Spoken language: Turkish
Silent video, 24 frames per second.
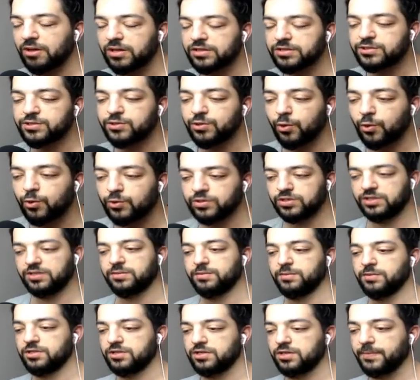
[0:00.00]
de 6'ya 10
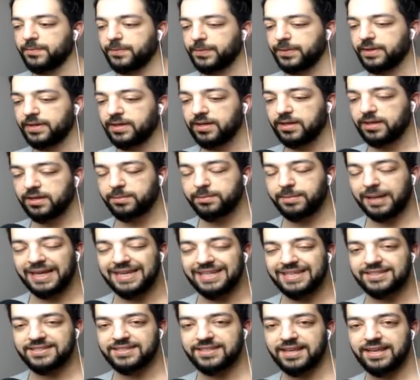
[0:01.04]
gitmiş.
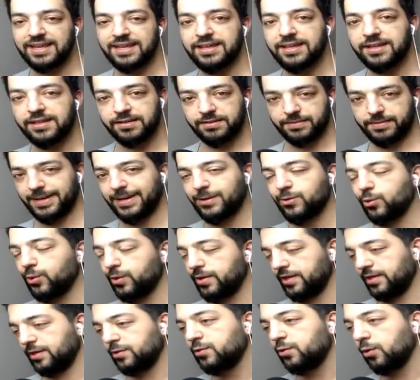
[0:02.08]
Ben ise
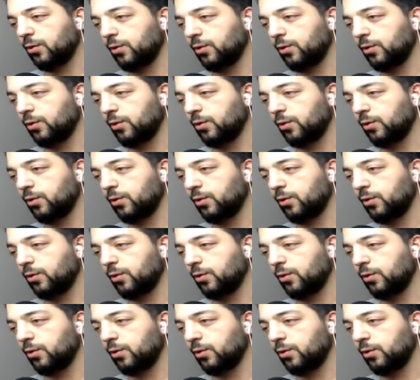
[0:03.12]
rekora